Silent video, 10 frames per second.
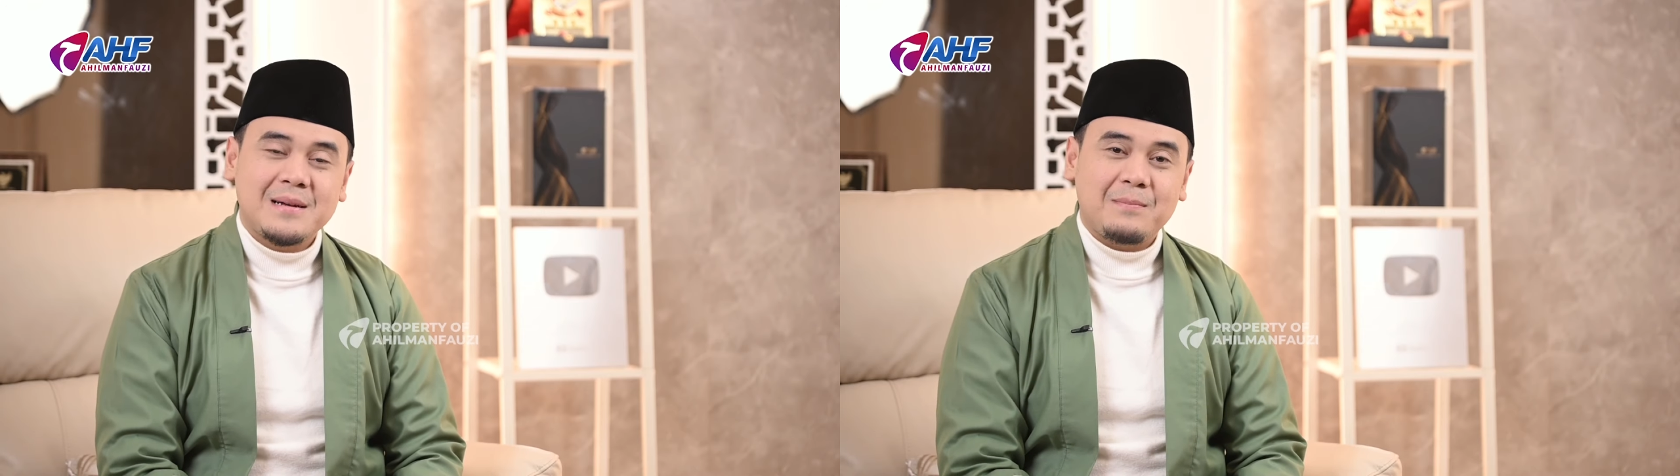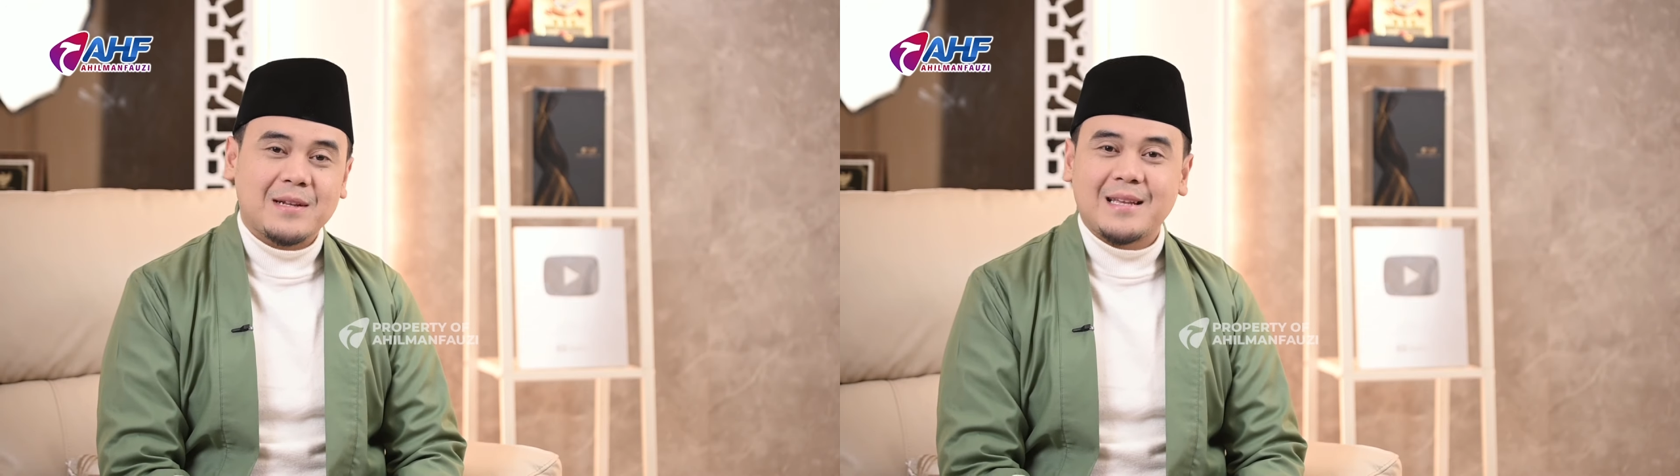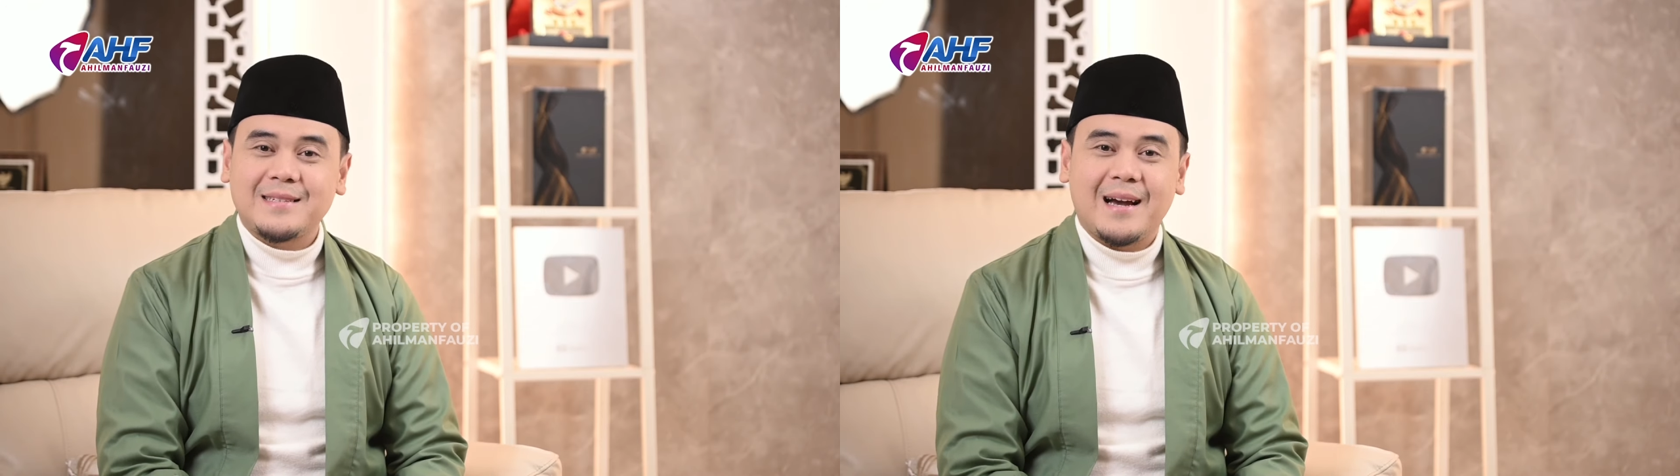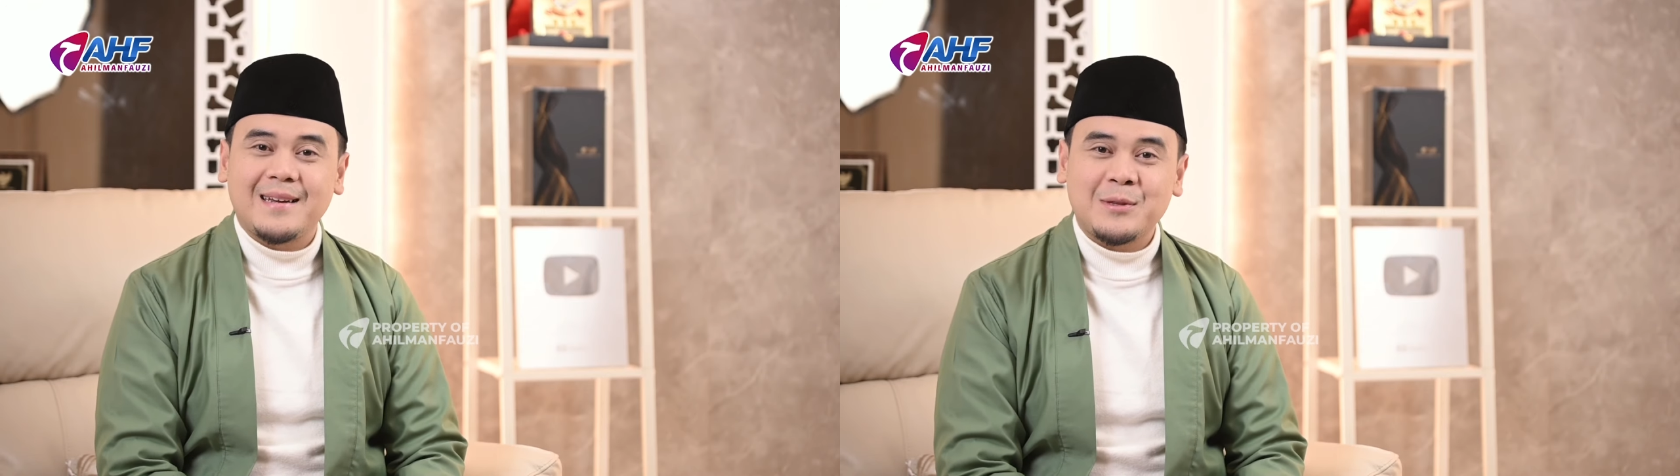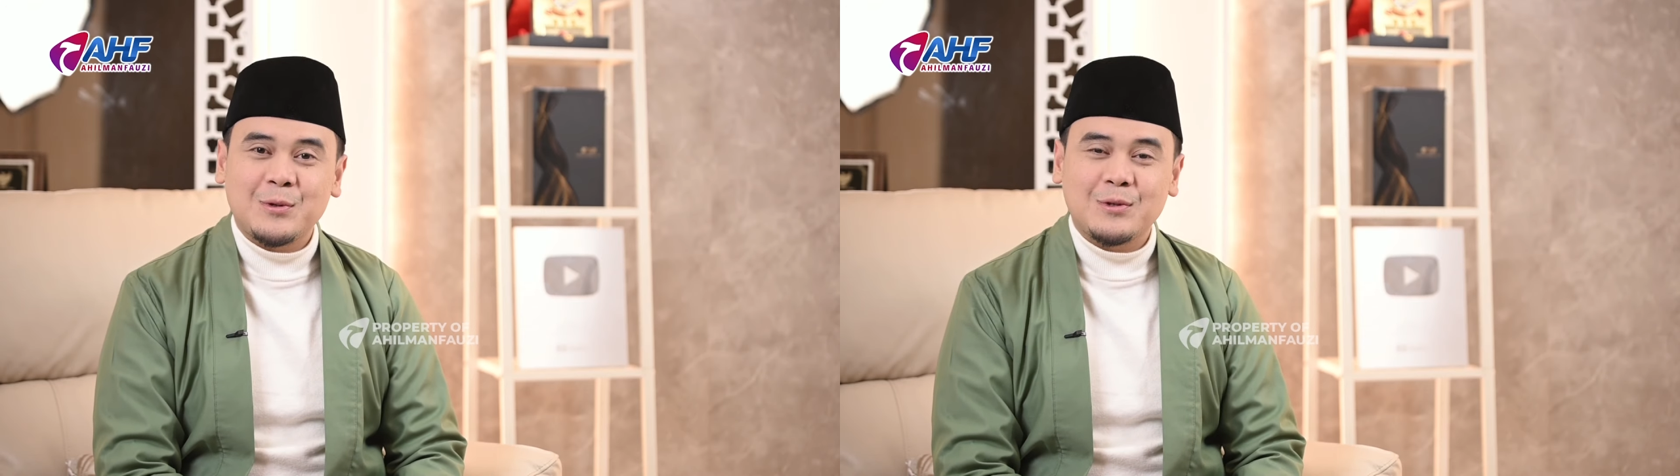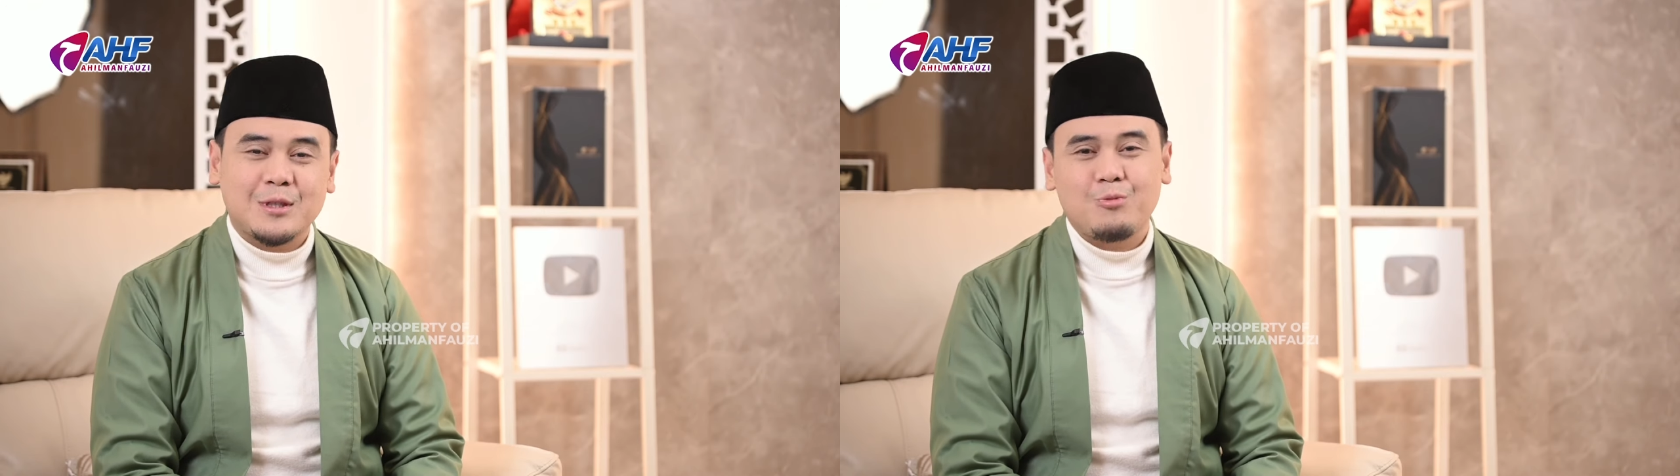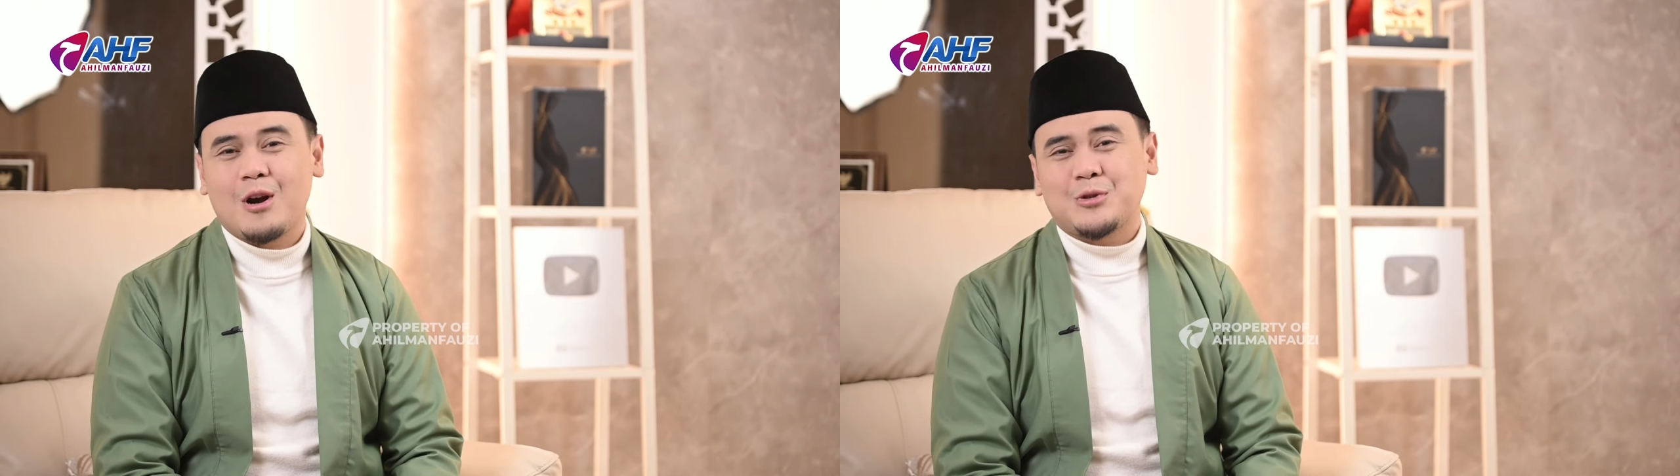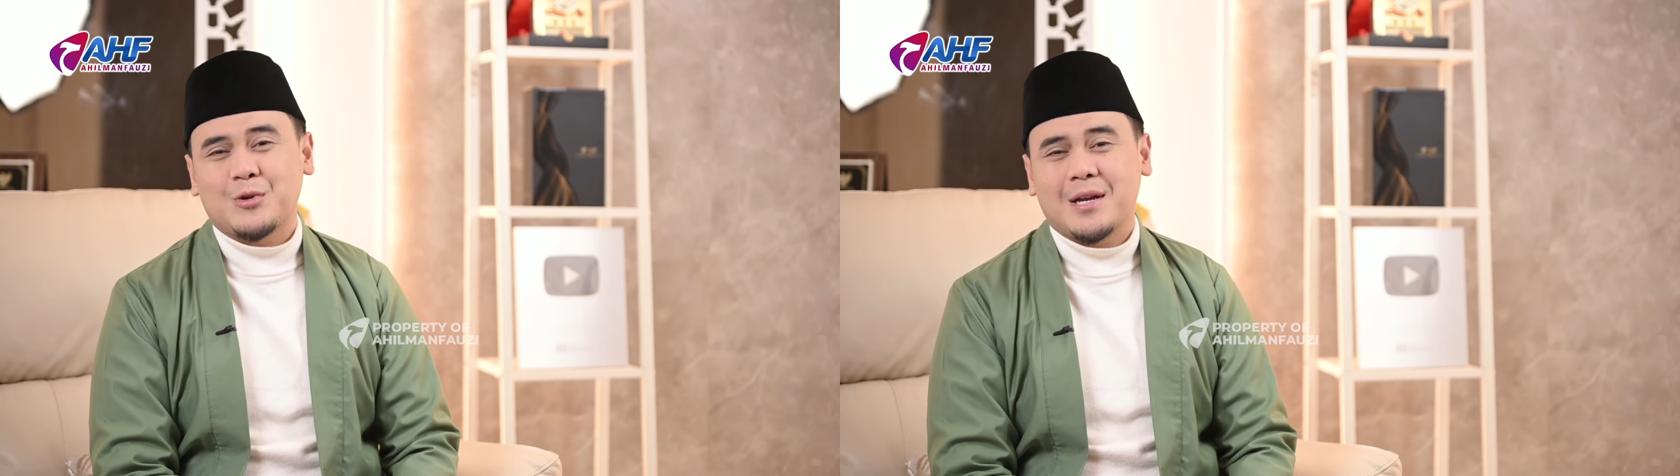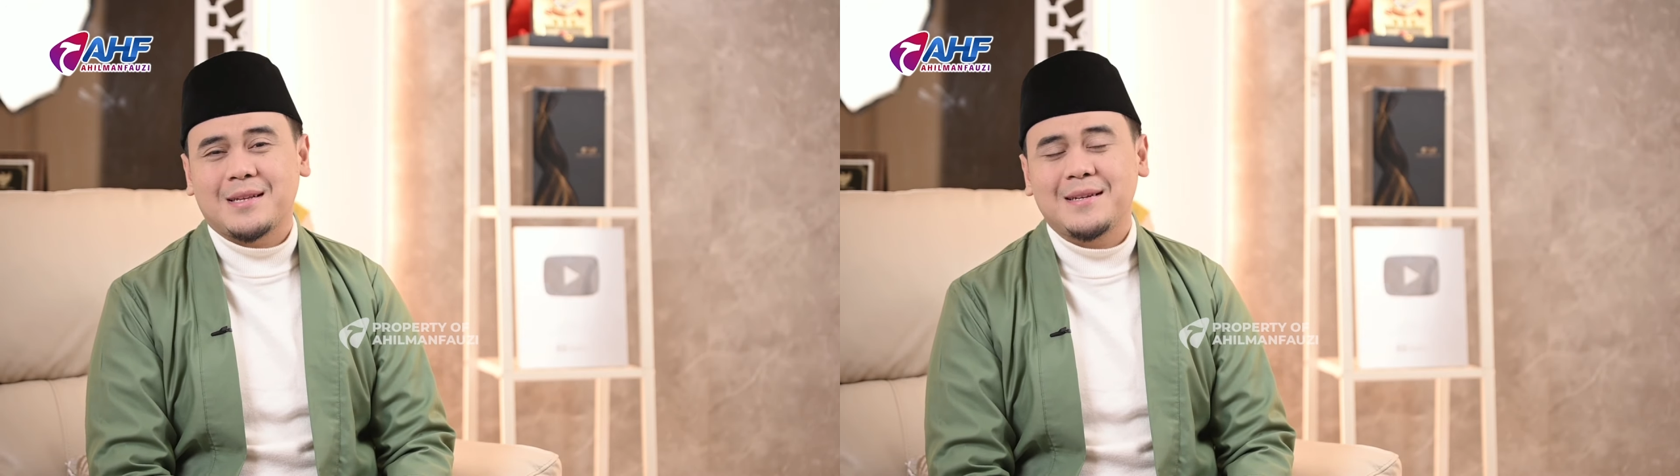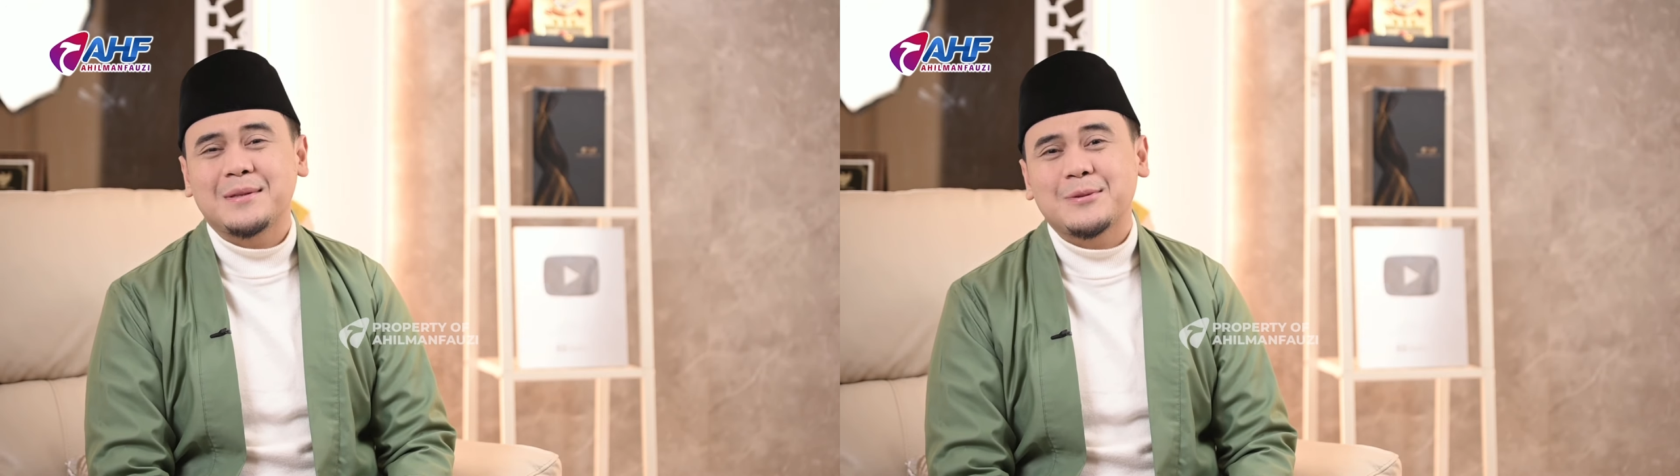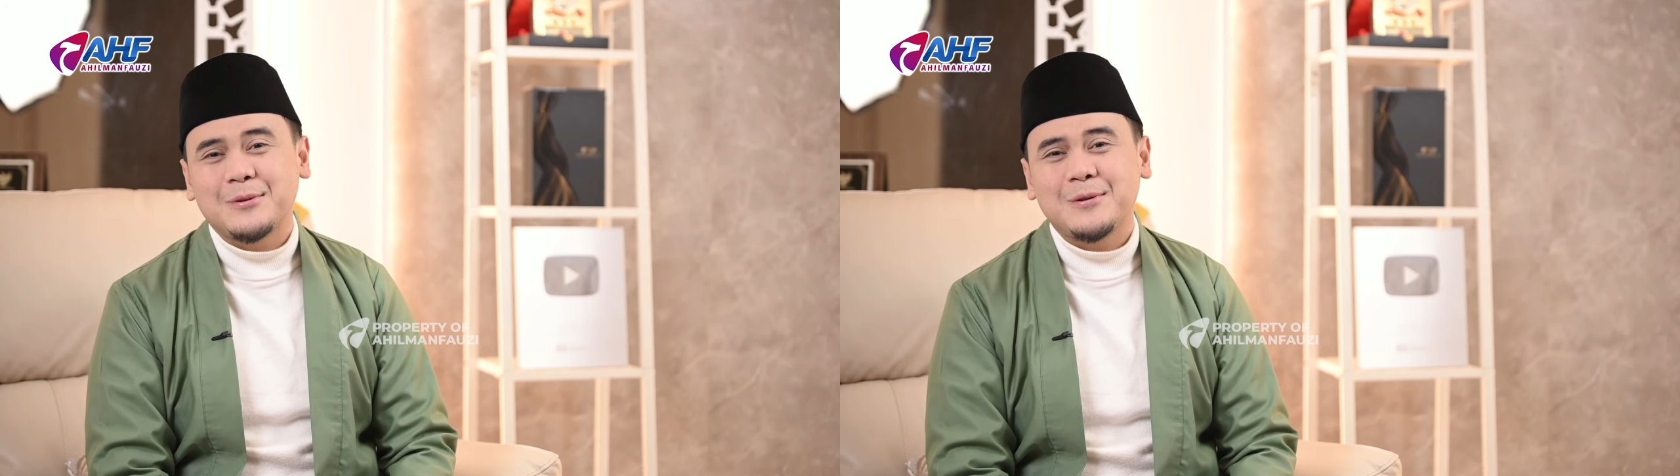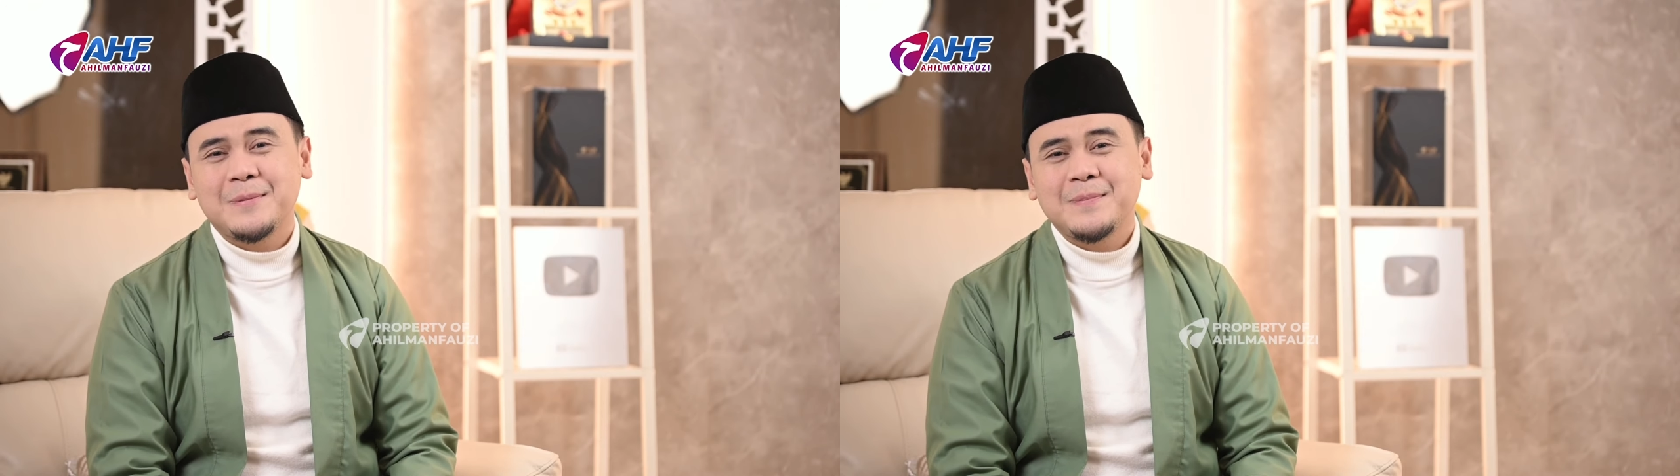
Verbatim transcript: pertanyaan itu, semua curhatan itu.